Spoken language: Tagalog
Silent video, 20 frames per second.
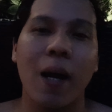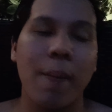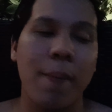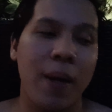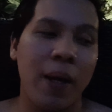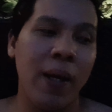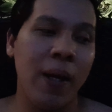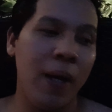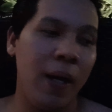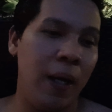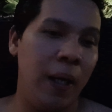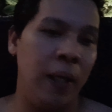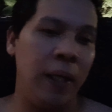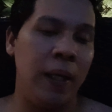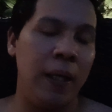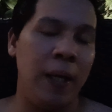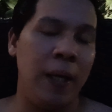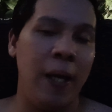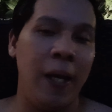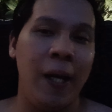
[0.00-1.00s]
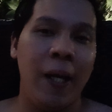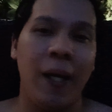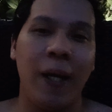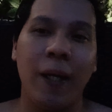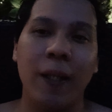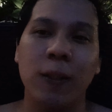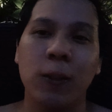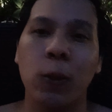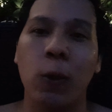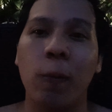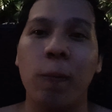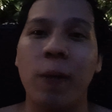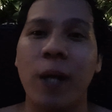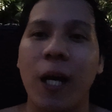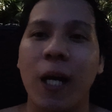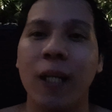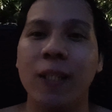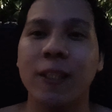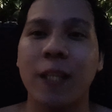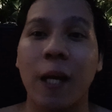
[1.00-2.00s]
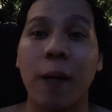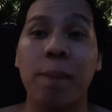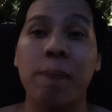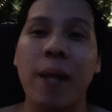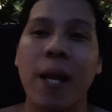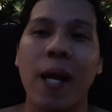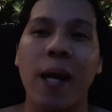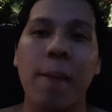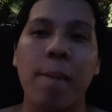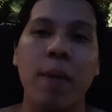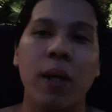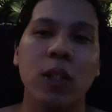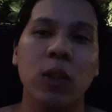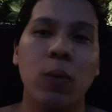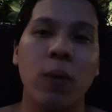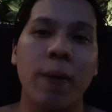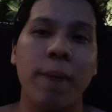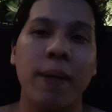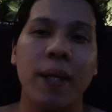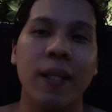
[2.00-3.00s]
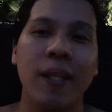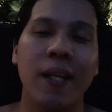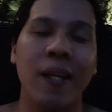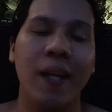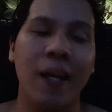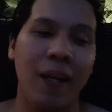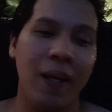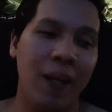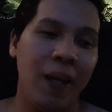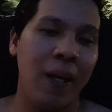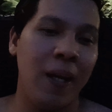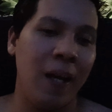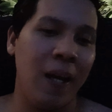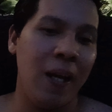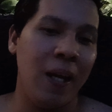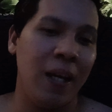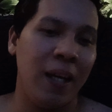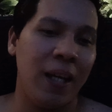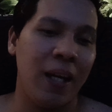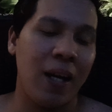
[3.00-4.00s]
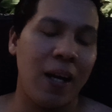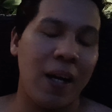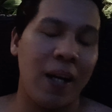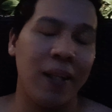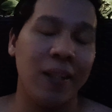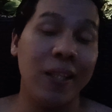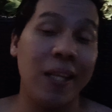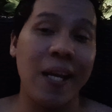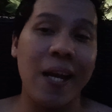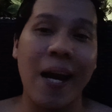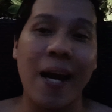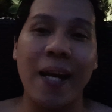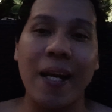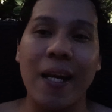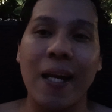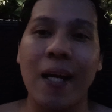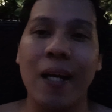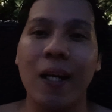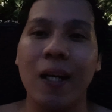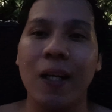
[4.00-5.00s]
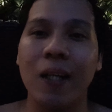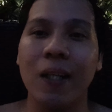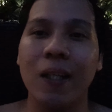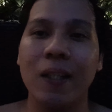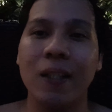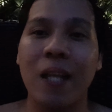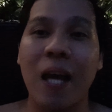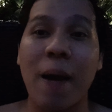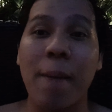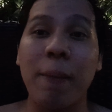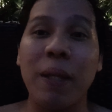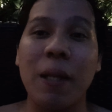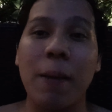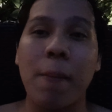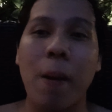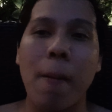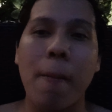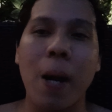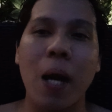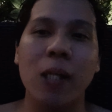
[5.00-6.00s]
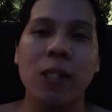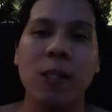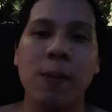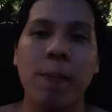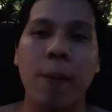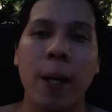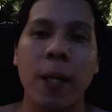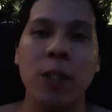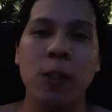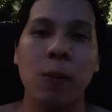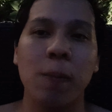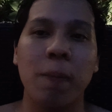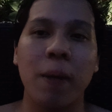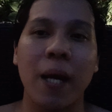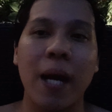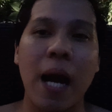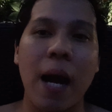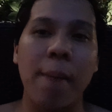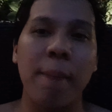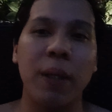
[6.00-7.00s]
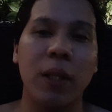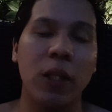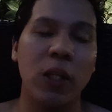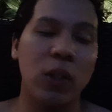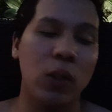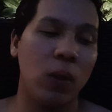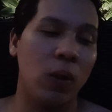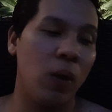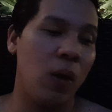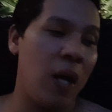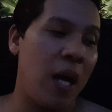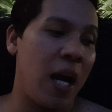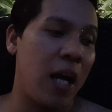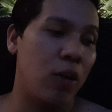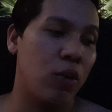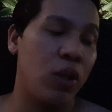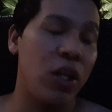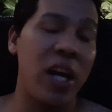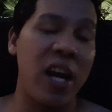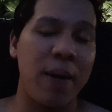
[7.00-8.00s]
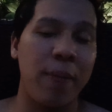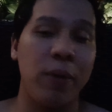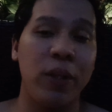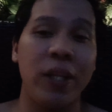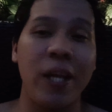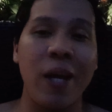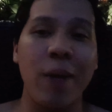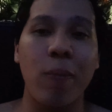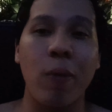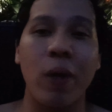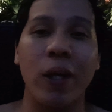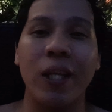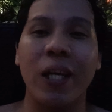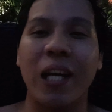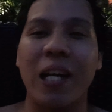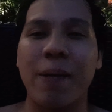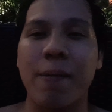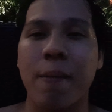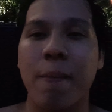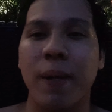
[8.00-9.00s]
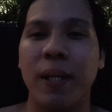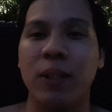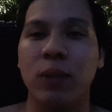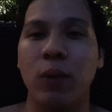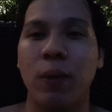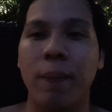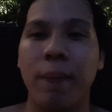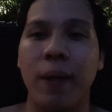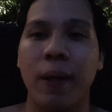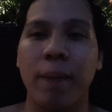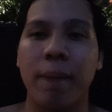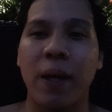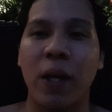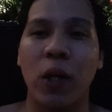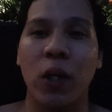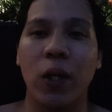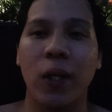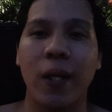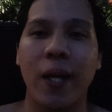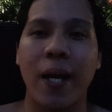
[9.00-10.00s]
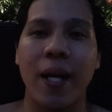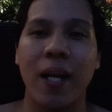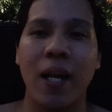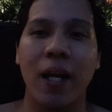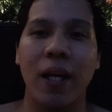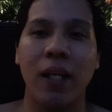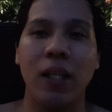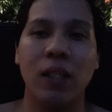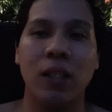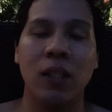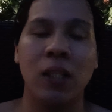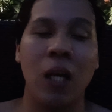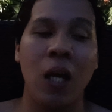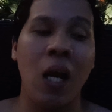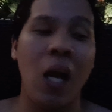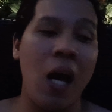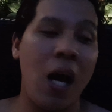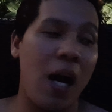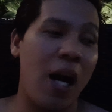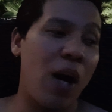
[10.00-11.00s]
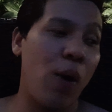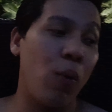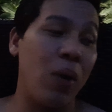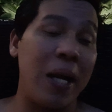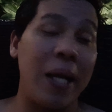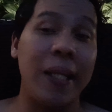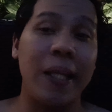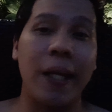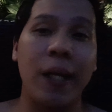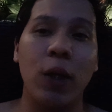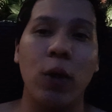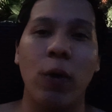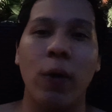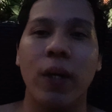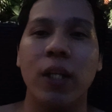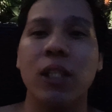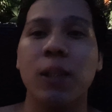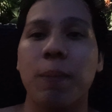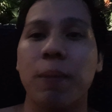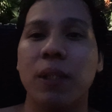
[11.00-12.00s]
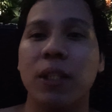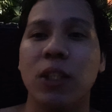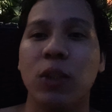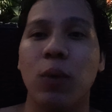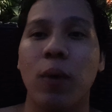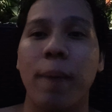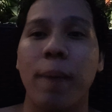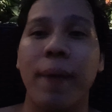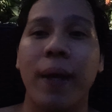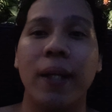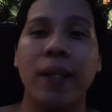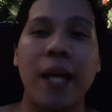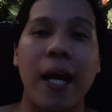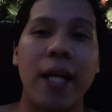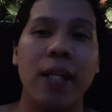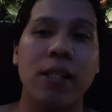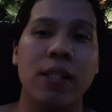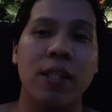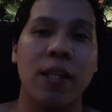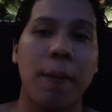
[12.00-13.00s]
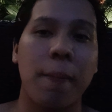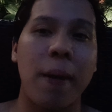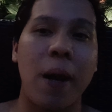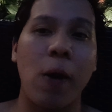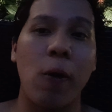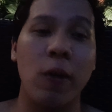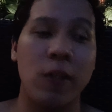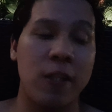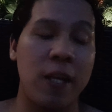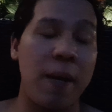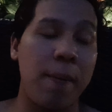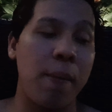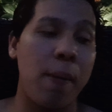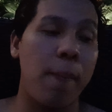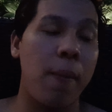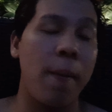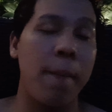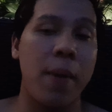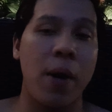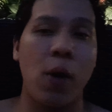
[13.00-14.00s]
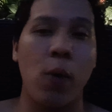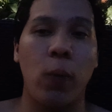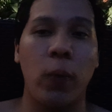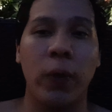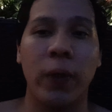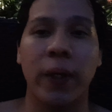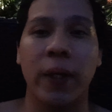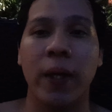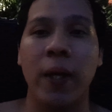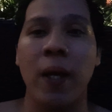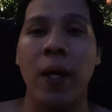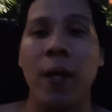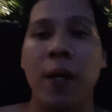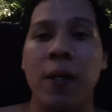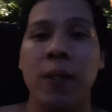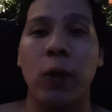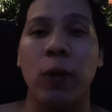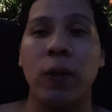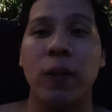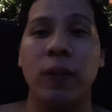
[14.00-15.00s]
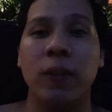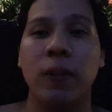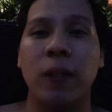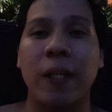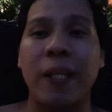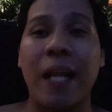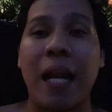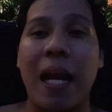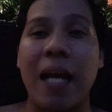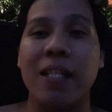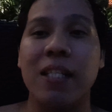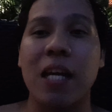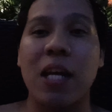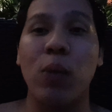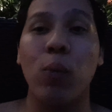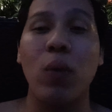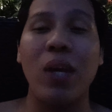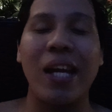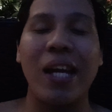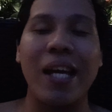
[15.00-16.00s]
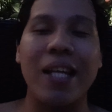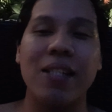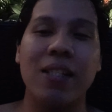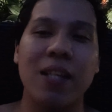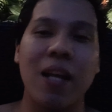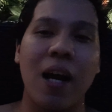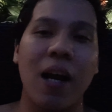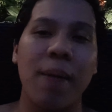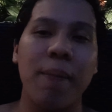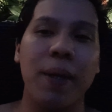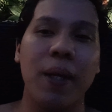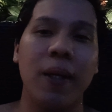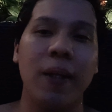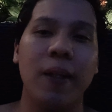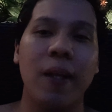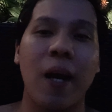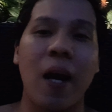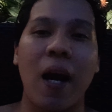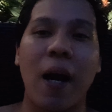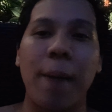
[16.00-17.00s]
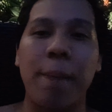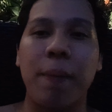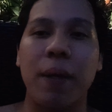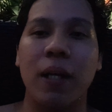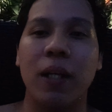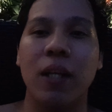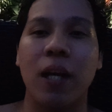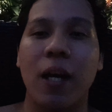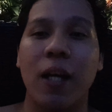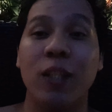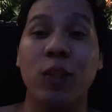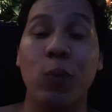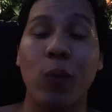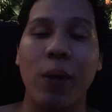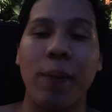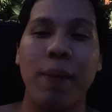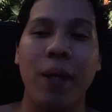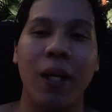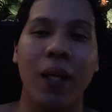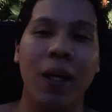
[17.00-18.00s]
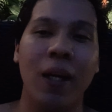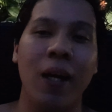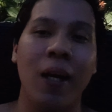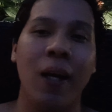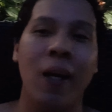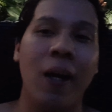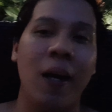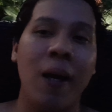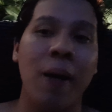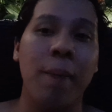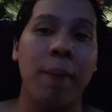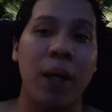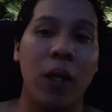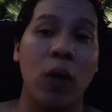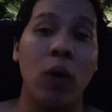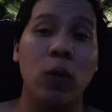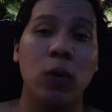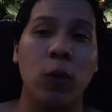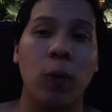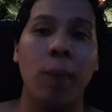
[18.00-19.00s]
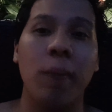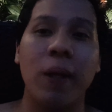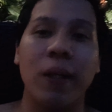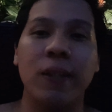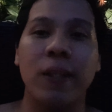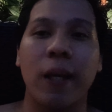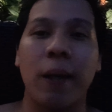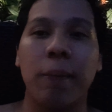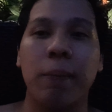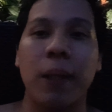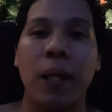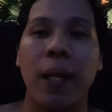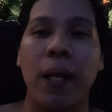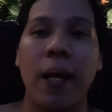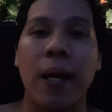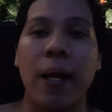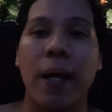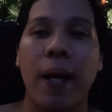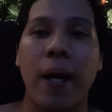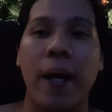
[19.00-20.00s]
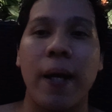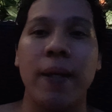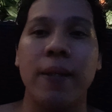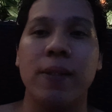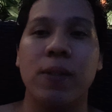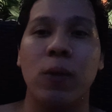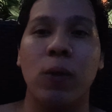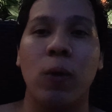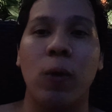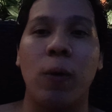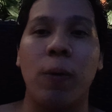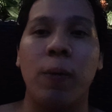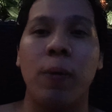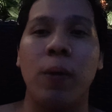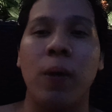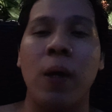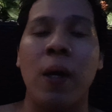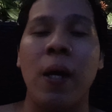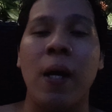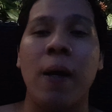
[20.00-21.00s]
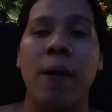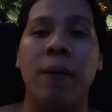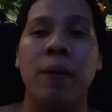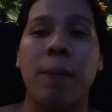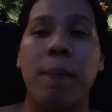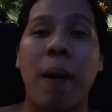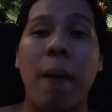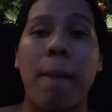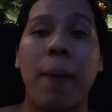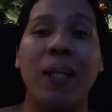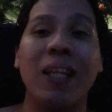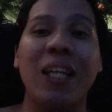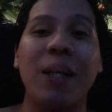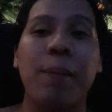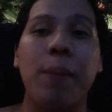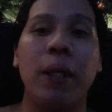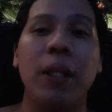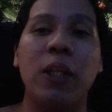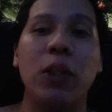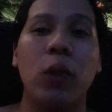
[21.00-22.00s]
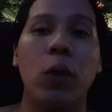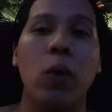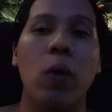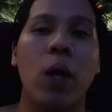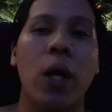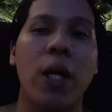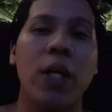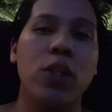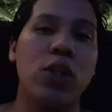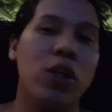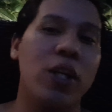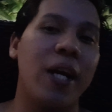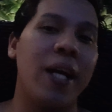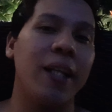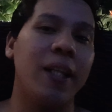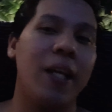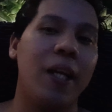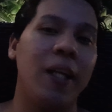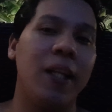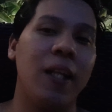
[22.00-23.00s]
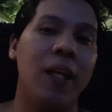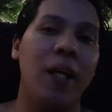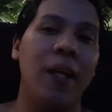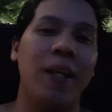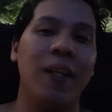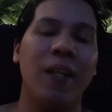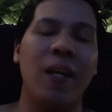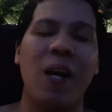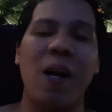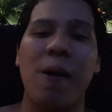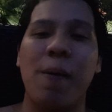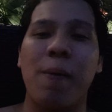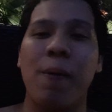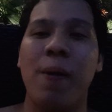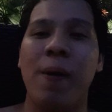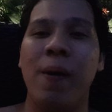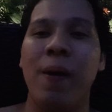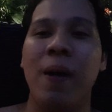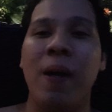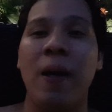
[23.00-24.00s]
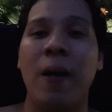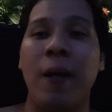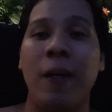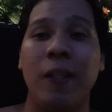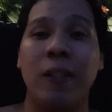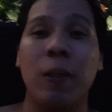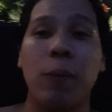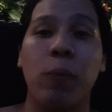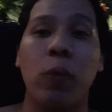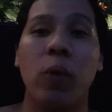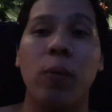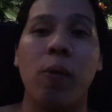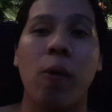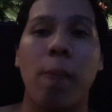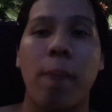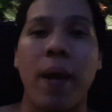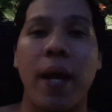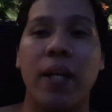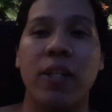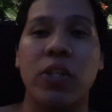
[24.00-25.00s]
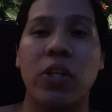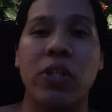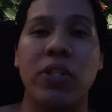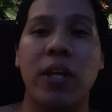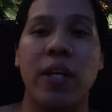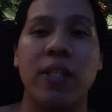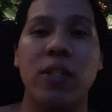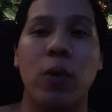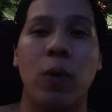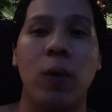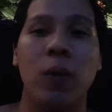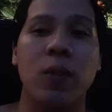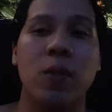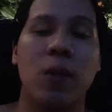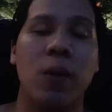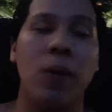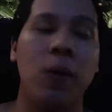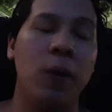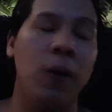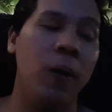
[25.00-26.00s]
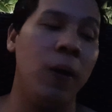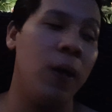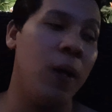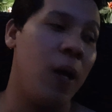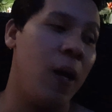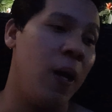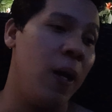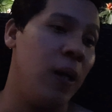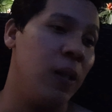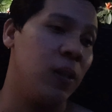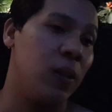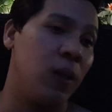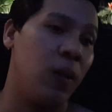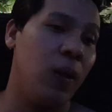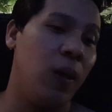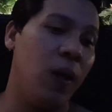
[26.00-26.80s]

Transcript: gabi and sobrang sarap talaga mag-swimming din eh. Uh, hindi nga lang namin na ma-maximize yung paggamit nito. Actually, everyday pwede ka naman mag-swimming. Pero yun nga lang is, uh, wala na rin oras sa pag-swimming dahil sa trabaho at sa iba pang mga work. So, kadalasan, weekends lang kami nakakapag-swimming. Ah, uh, pero sobrang sarap talaga guys. So, napapatibay nito yung cardio natin and uh, it's a form of exercise also. So,